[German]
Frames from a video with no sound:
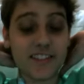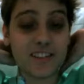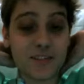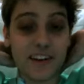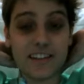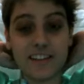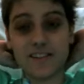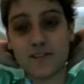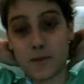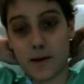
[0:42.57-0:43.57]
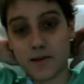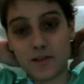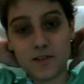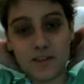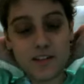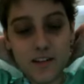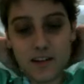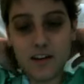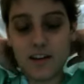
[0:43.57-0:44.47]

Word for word: die zweite lief zwei Stunden.